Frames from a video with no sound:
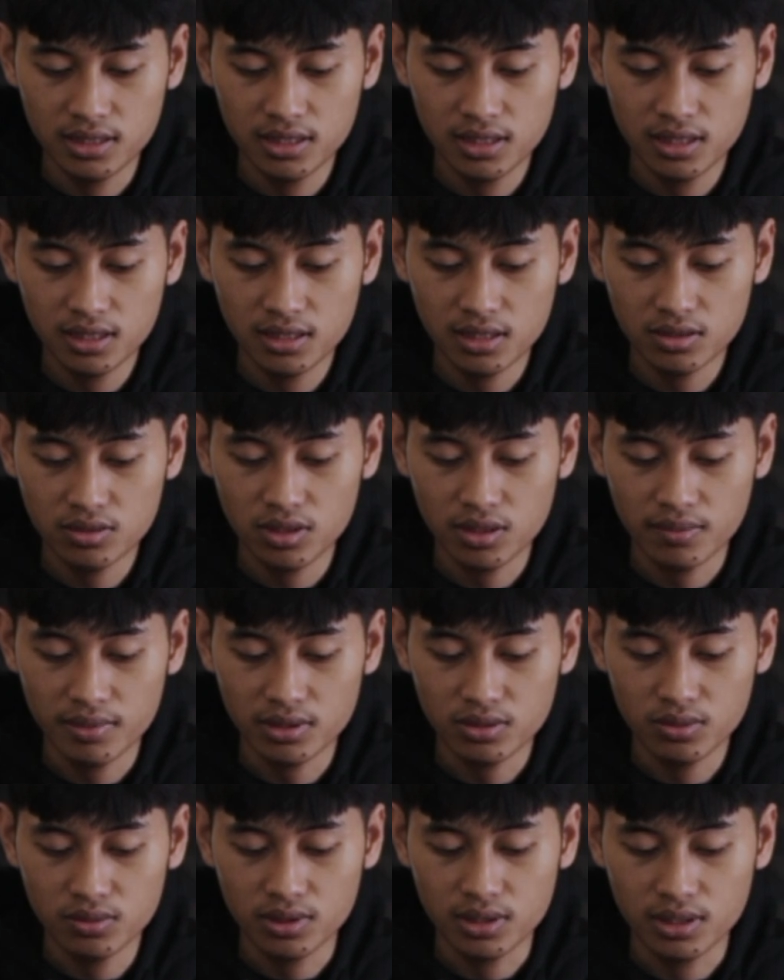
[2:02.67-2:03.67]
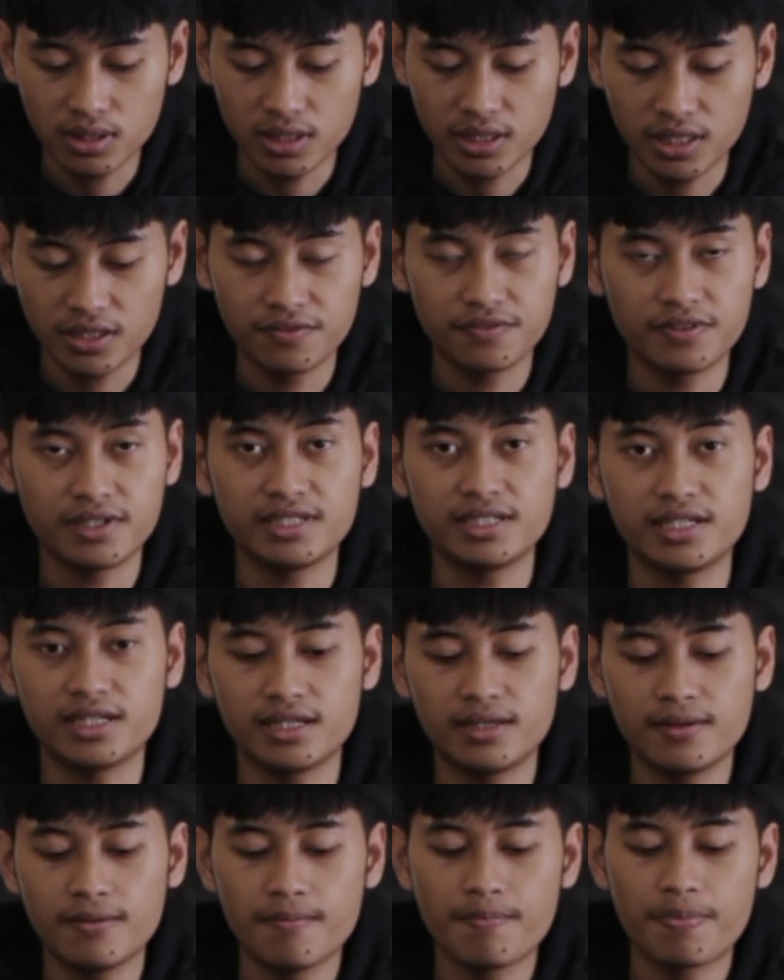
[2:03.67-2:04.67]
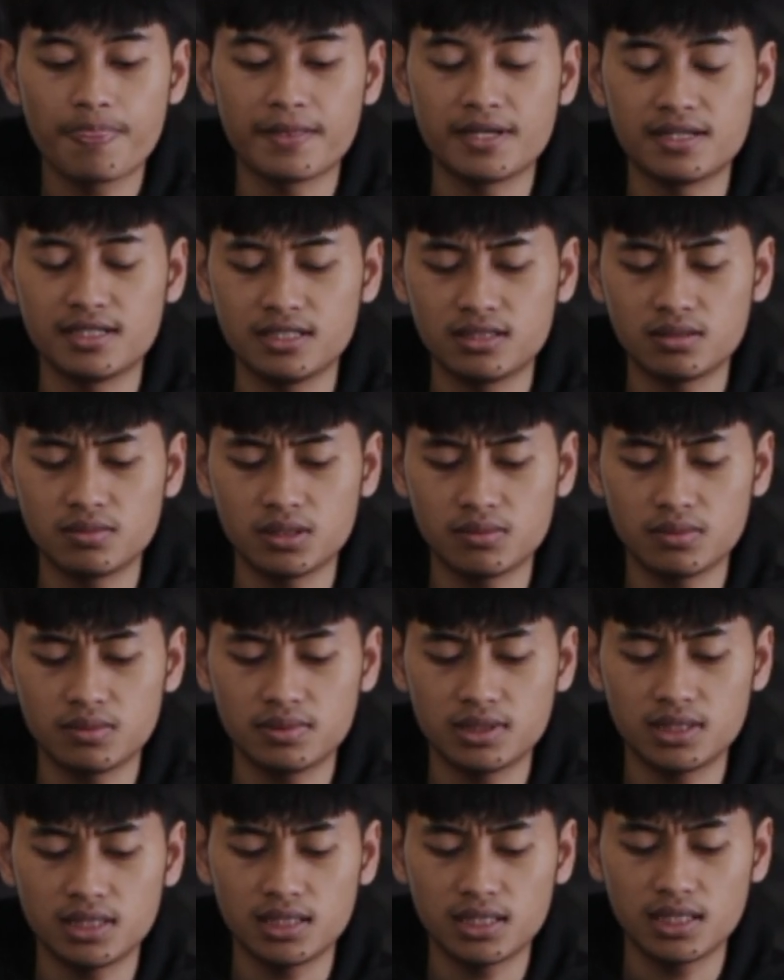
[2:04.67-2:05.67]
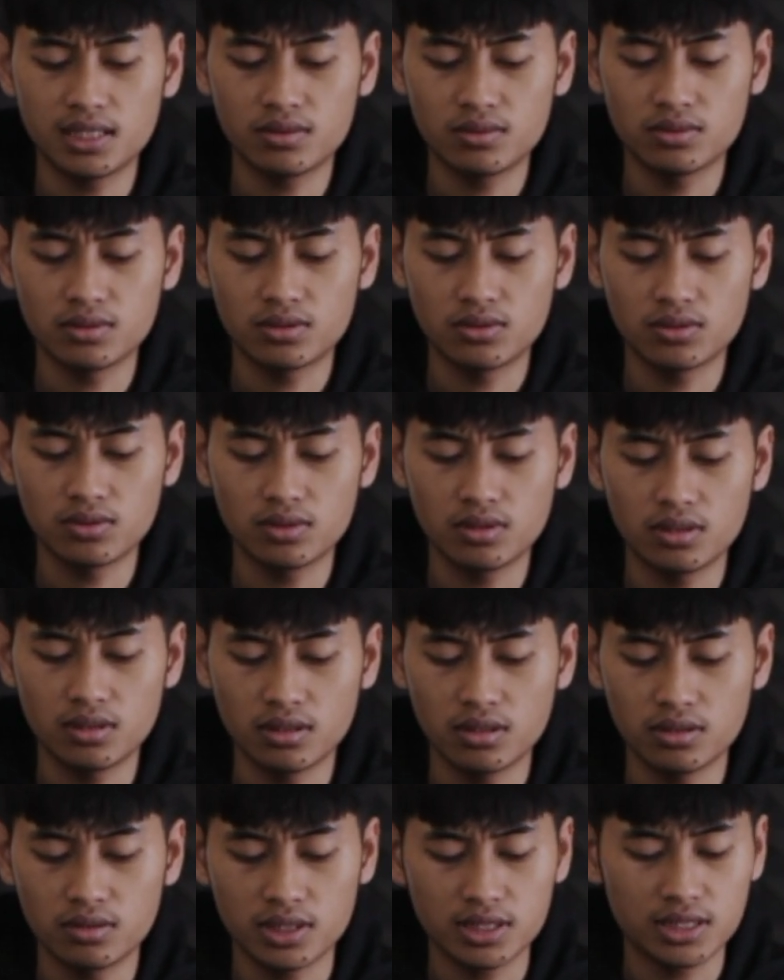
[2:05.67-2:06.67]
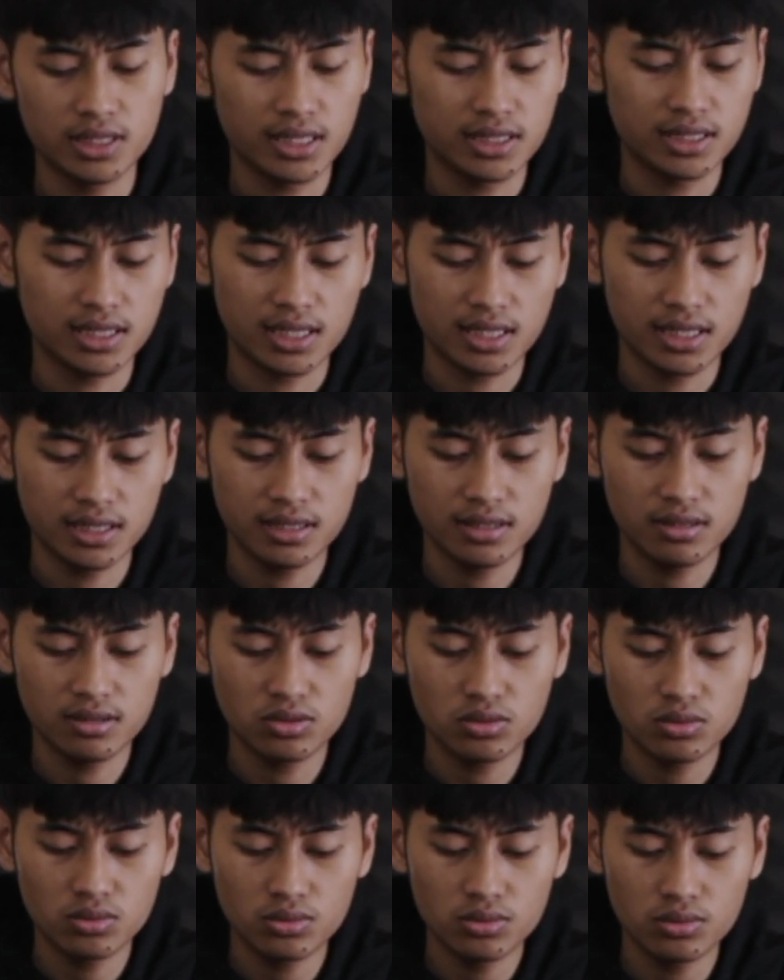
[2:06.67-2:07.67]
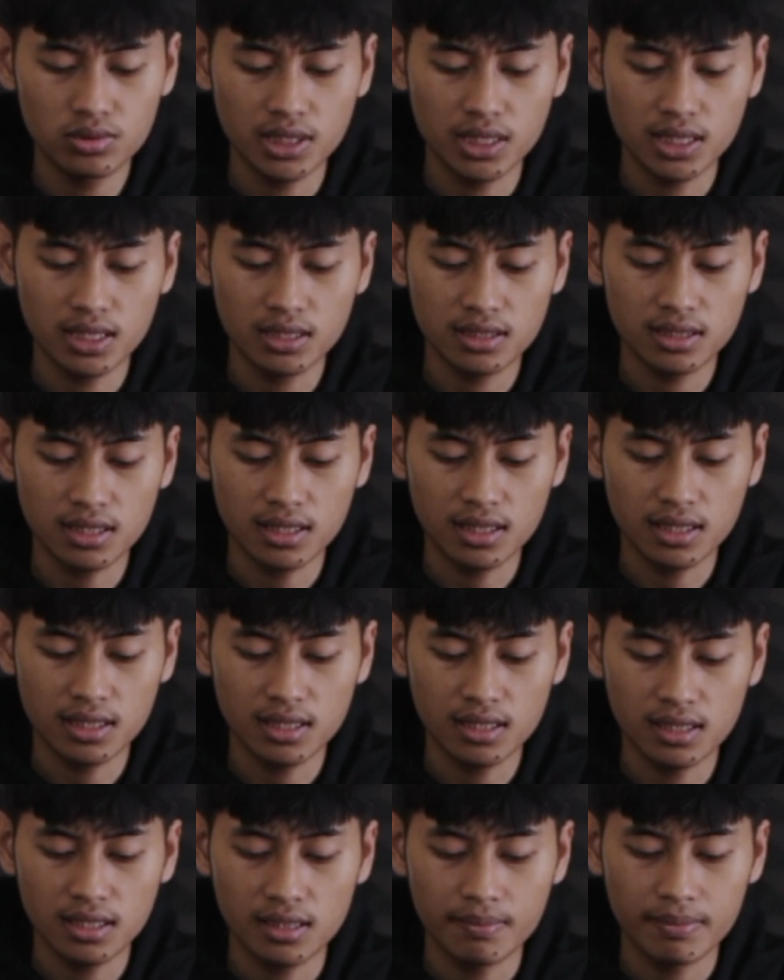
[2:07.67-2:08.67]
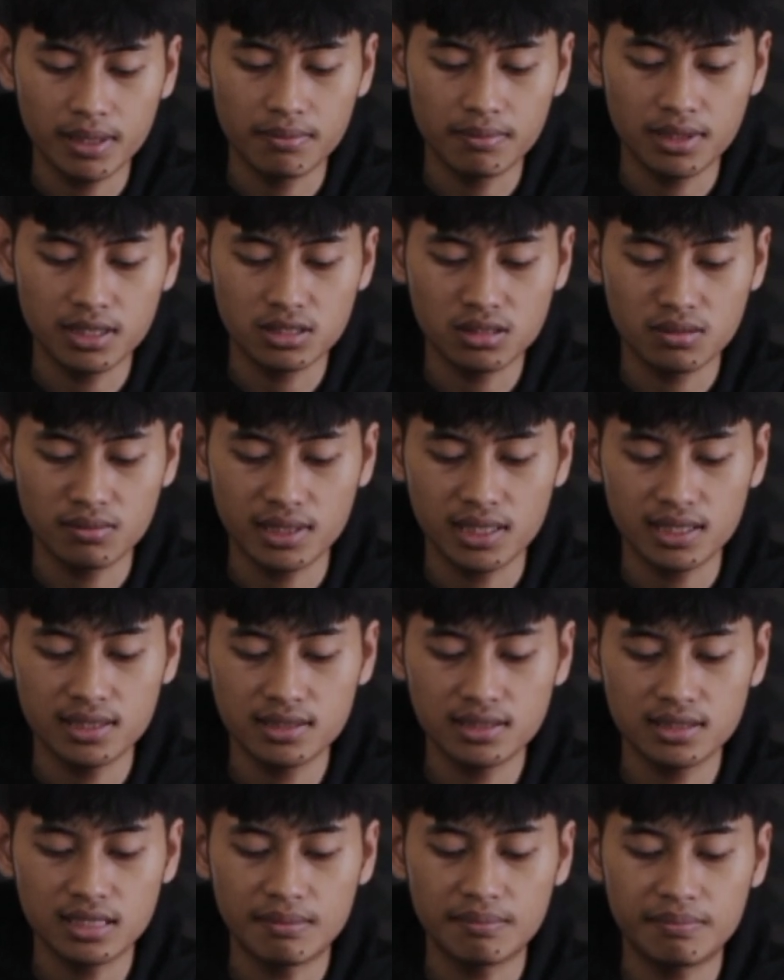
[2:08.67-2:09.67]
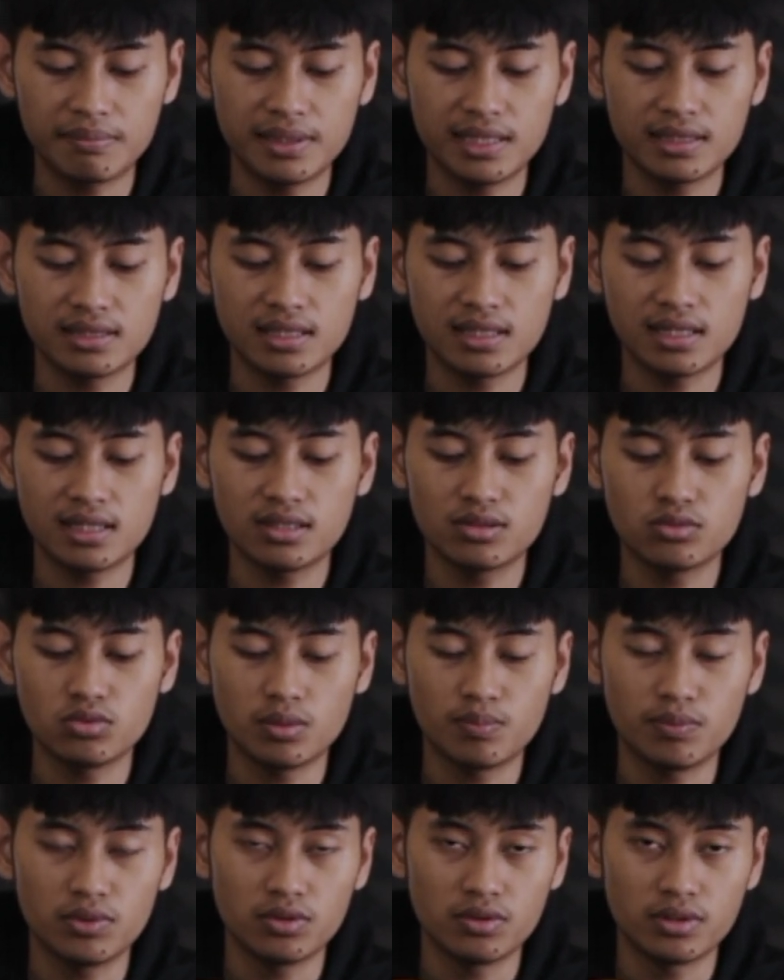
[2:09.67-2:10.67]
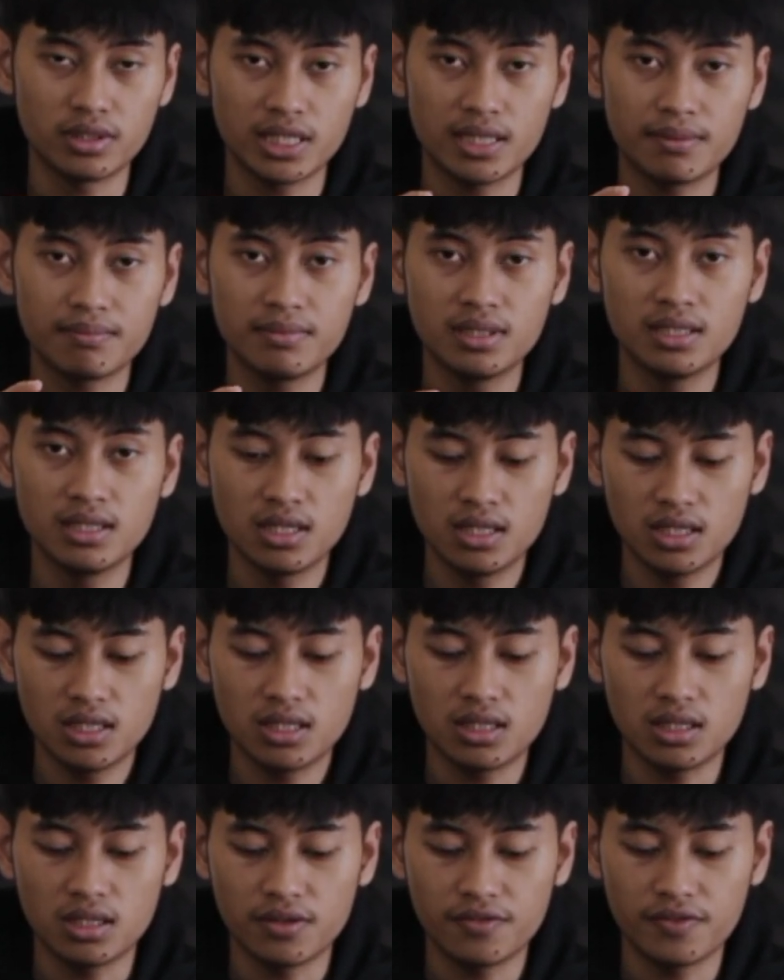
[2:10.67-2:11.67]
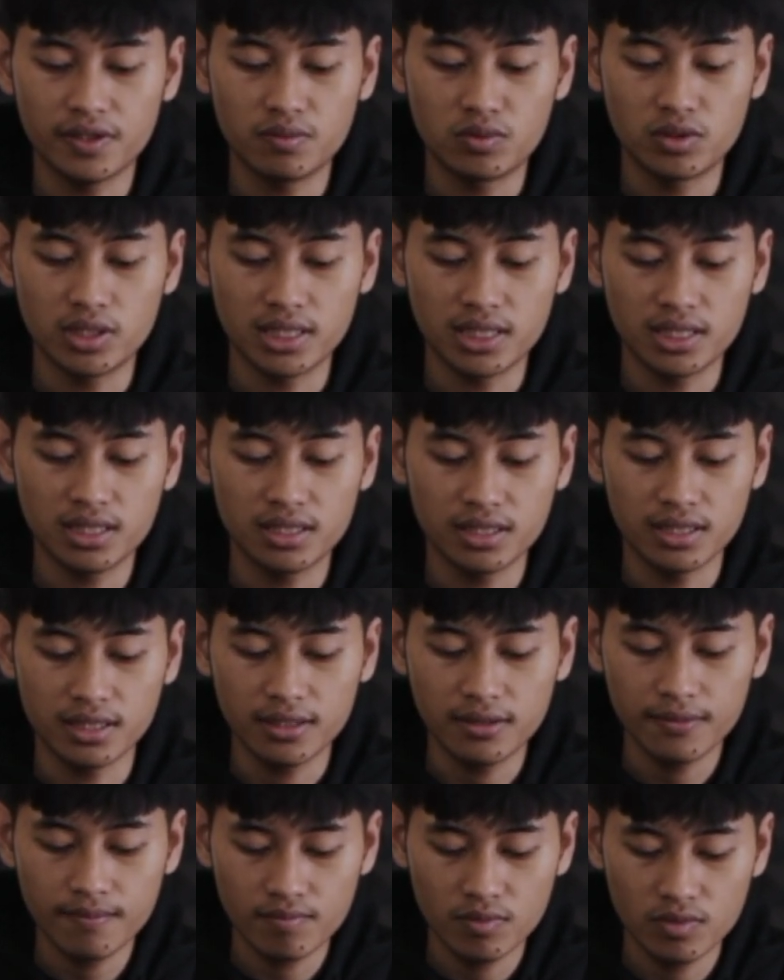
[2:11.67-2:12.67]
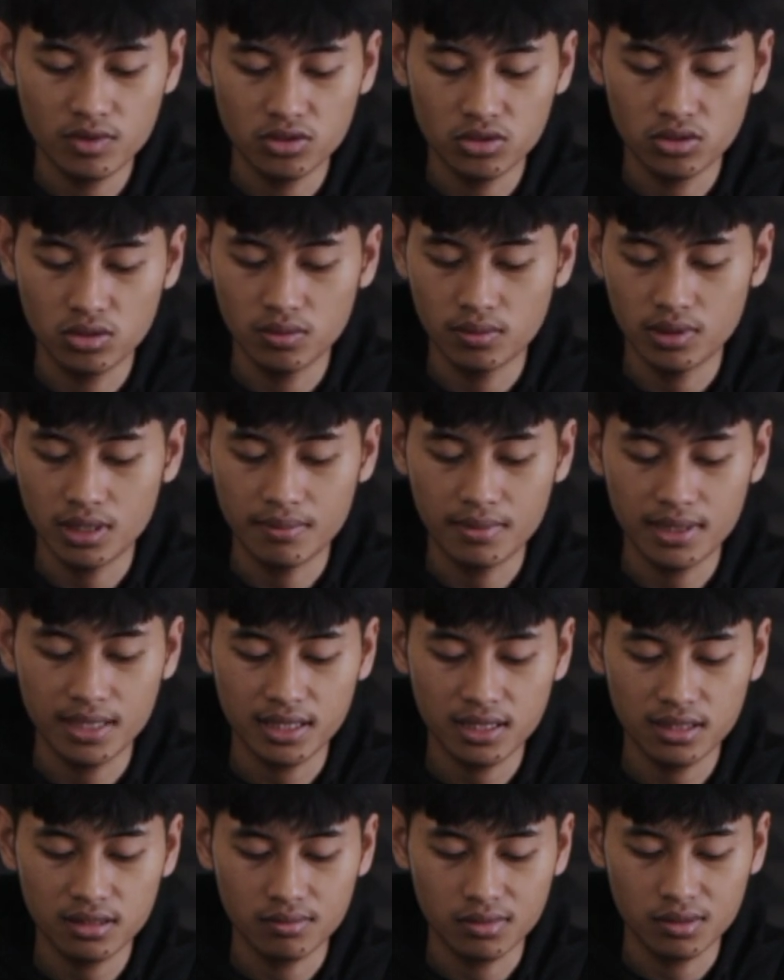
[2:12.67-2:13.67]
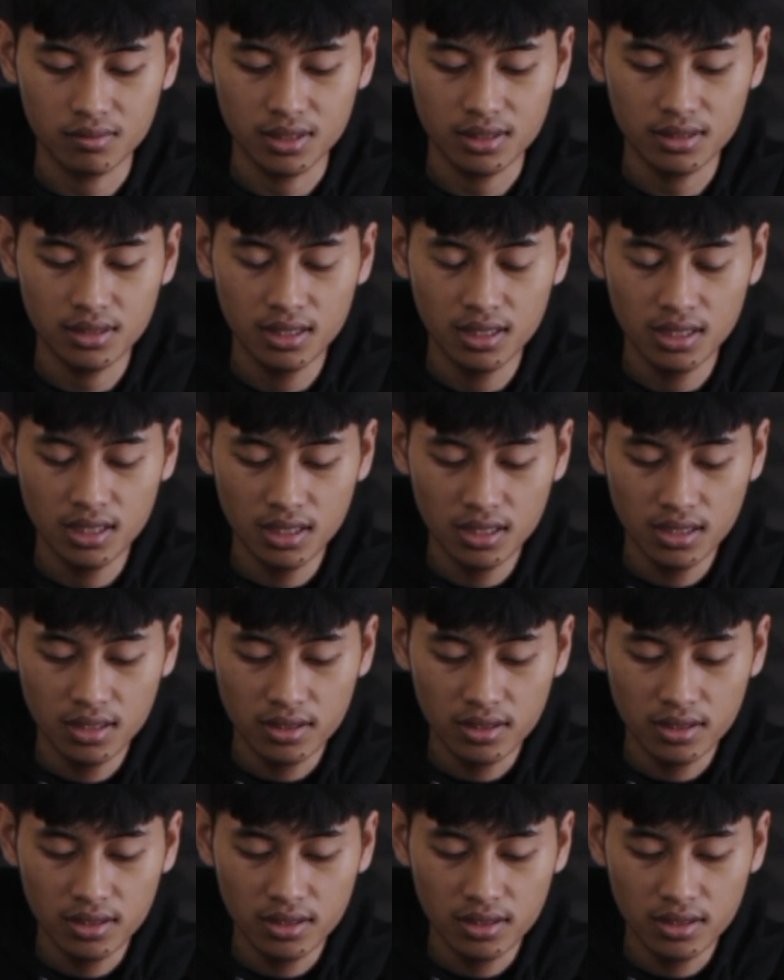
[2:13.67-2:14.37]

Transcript: ya di sini kita sudah masuk ke eventnya ya di sini teman-teman bisa lihat untuk uh, durasi acaranya itu dari tanggal 18 kemarin sampai tanggal 26 uh, eh, Februari ini ya cukup lama lagi ya teman-teman